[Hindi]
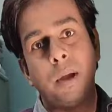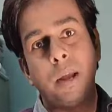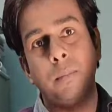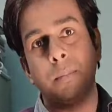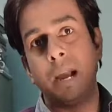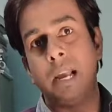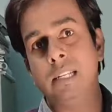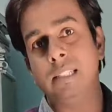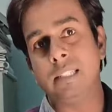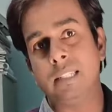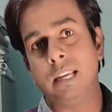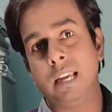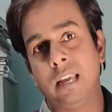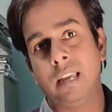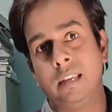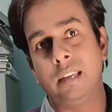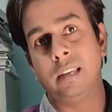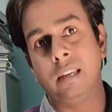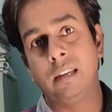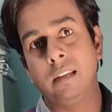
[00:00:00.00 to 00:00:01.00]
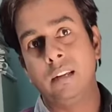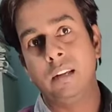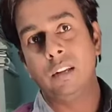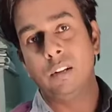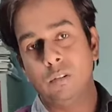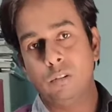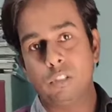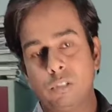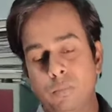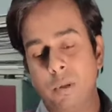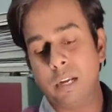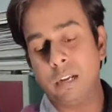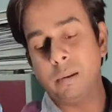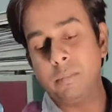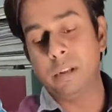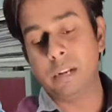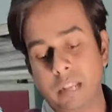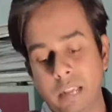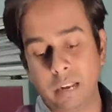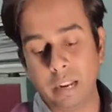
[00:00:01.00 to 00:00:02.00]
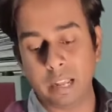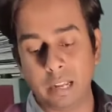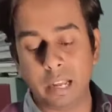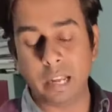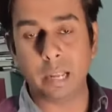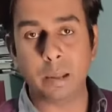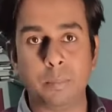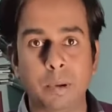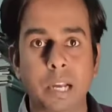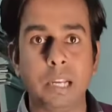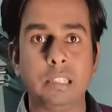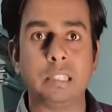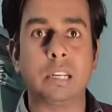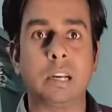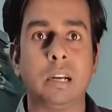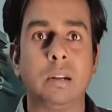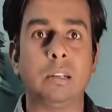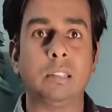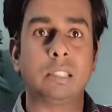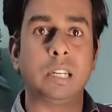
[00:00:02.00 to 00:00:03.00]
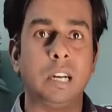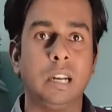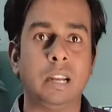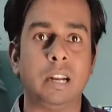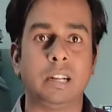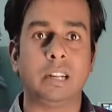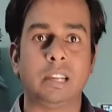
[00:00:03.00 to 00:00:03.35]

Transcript: लंबाई बाईस ही आएगी मतलब उसमें कमी नहीं रहेगा की बाईस का साढ़े